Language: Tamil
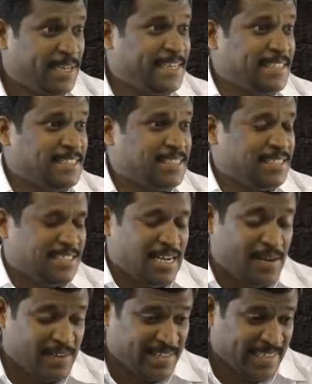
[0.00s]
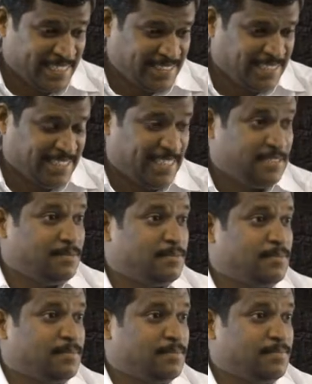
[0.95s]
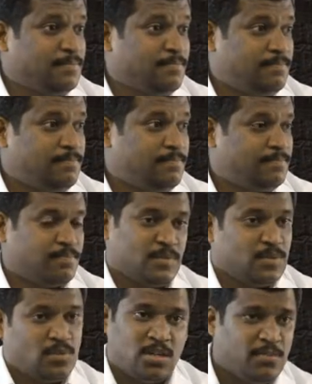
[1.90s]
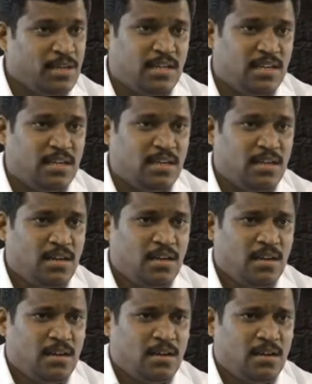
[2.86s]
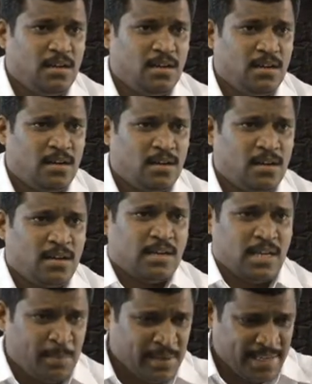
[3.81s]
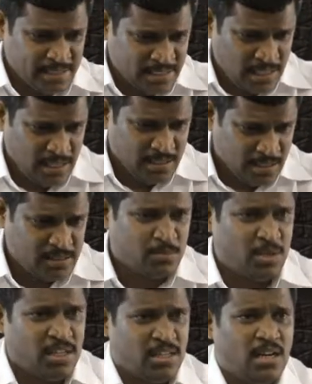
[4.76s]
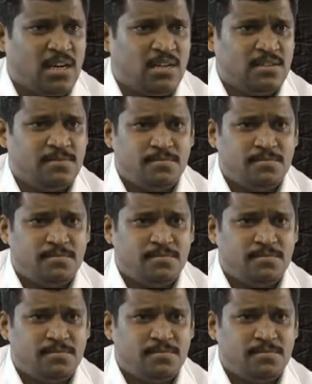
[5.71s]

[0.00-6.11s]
ஒரே டென்ஷன் அவனை நினச்சிட்டேன் சொல்கிறோமா இல்லையா நம்ம நினச்சா நிறுத்த முடியுதா